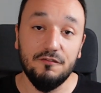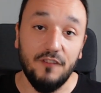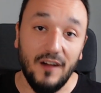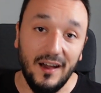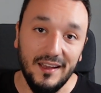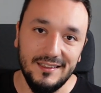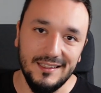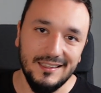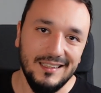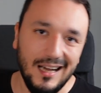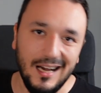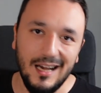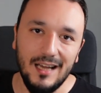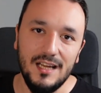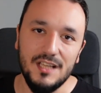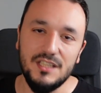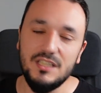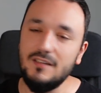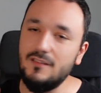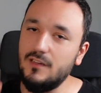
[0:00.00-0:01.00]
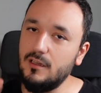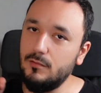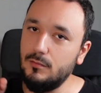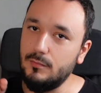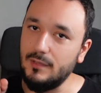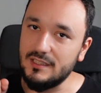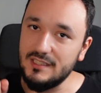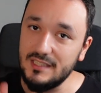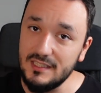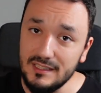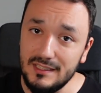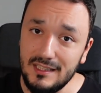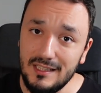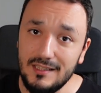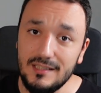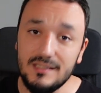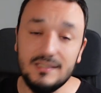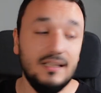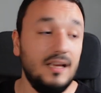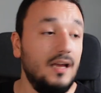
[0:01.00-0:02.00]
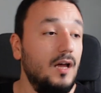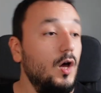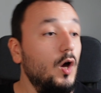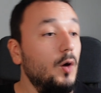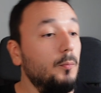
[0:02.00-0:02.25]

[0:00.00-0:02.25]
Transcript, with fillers: faydalı hale çevirebilmek sizin elinizde.